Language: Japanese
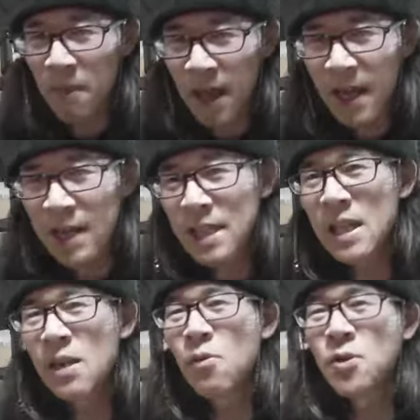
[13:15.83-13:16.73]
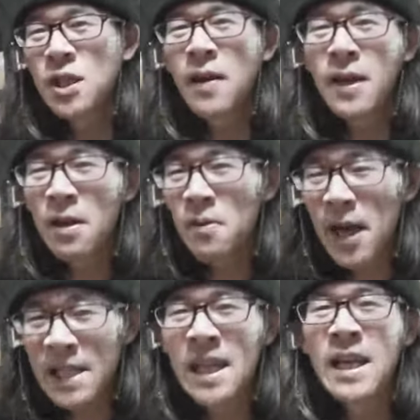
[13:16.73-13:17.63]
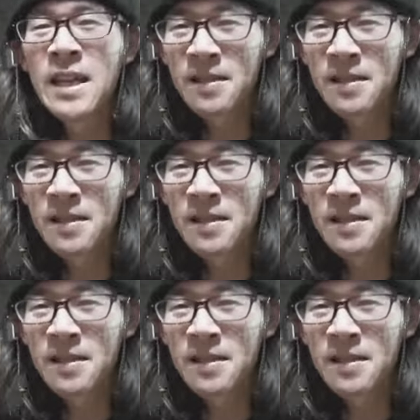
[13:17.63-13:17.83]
メーカーさんにこう使われるわけじゃないで